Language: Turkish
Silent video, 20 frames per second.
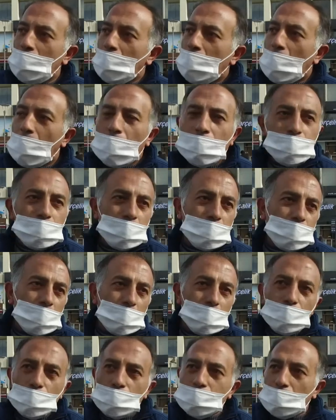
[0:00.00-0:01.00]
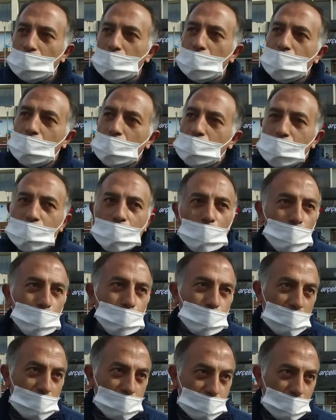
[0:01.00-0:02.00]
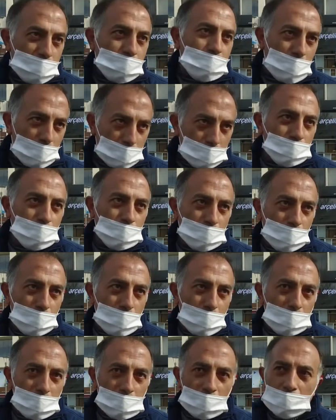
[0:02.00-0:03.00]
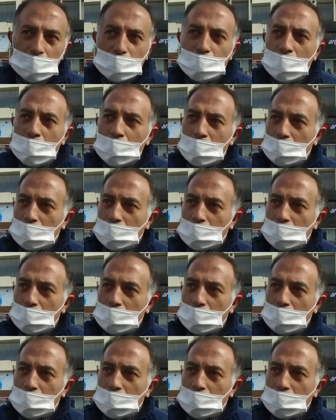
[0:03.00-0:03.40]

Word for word: Açlıktan yoksa birbirimizi öldüreceğiz. Yakında kıvama geldim.